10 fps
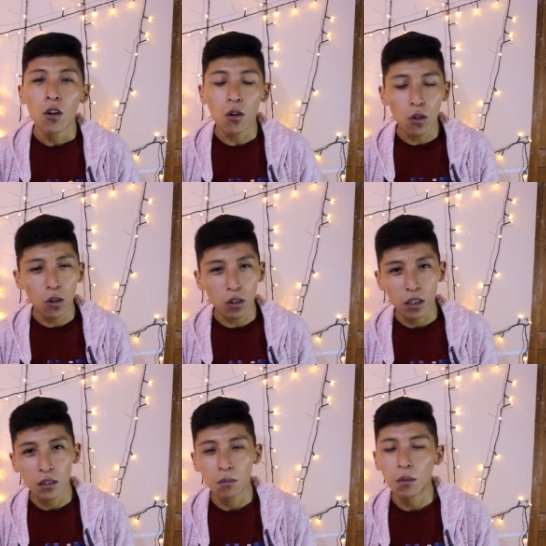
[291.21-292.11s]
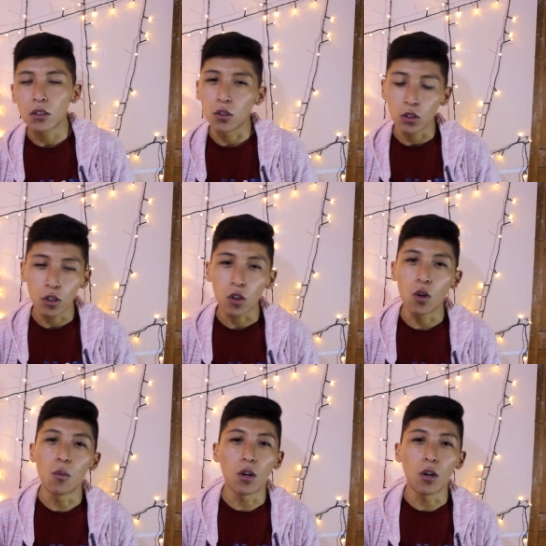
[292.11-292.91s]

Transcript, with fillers: o lo que es más conocido como la